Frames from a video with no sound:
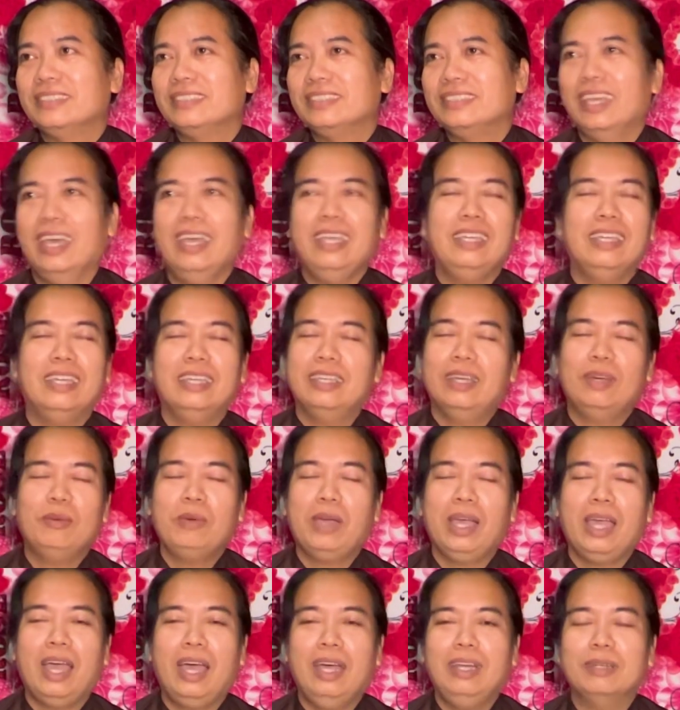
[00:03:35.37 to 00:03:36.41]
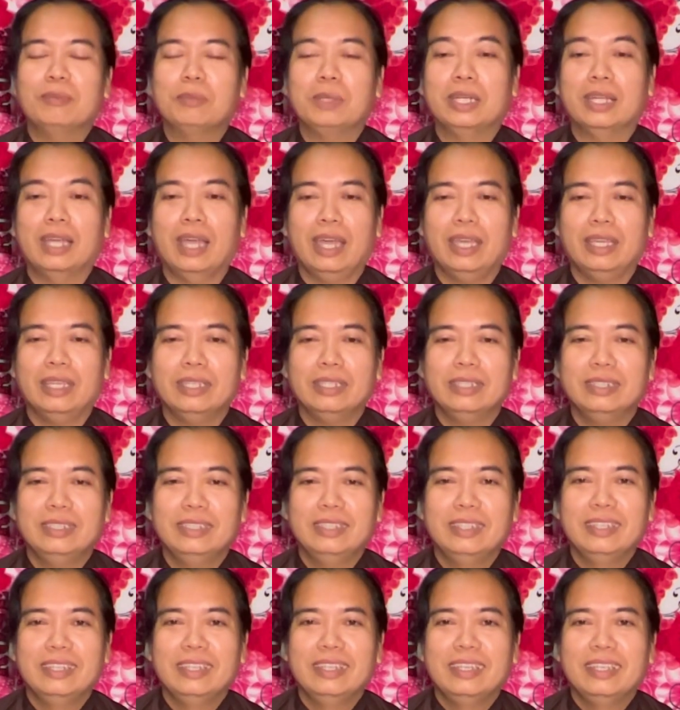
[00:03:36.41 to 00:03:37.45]
dễ vậy không ai ở được 10 ngày
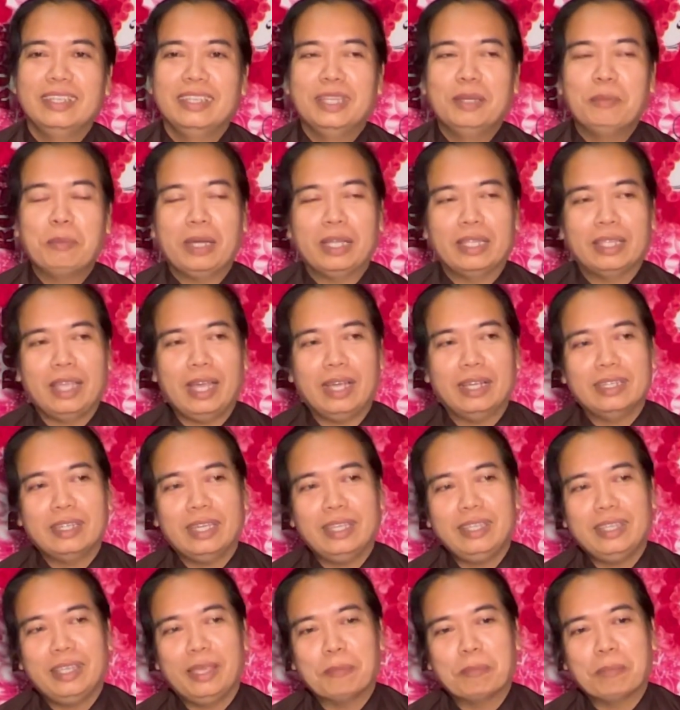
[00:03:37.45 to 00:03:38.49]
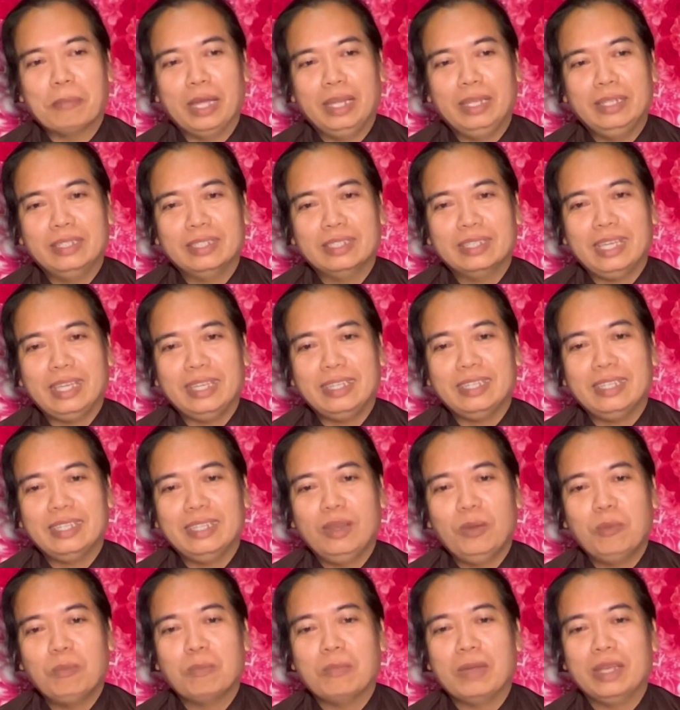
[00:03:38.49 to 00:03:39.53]
nhưng mà nhân cái dịp bệnh cái, cái
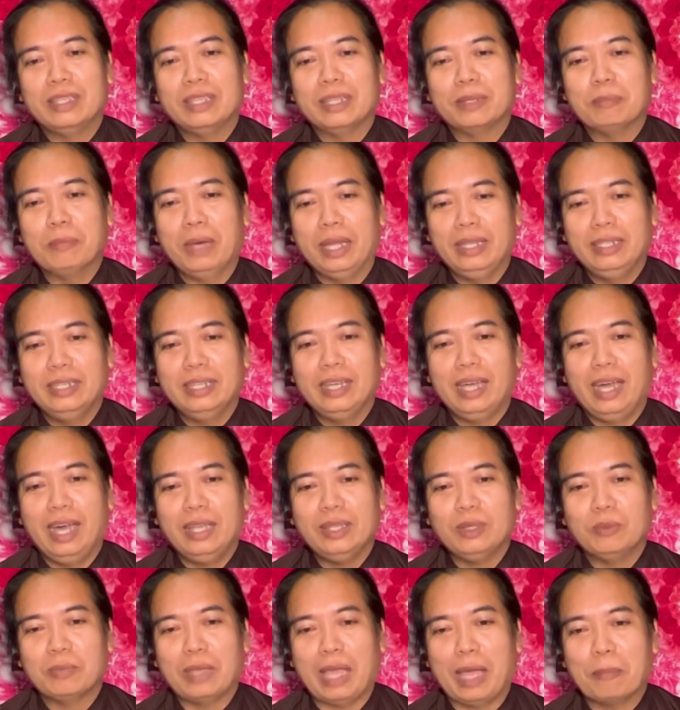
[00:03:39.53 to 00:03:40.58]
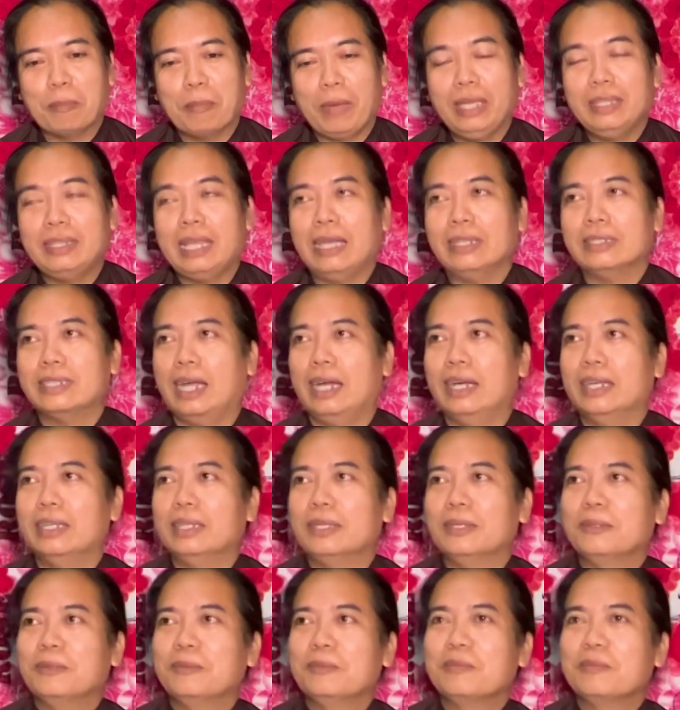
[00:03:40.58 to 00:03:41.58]
lúc mà dịch bệnh đó, ở trong nhà mấy tháng trời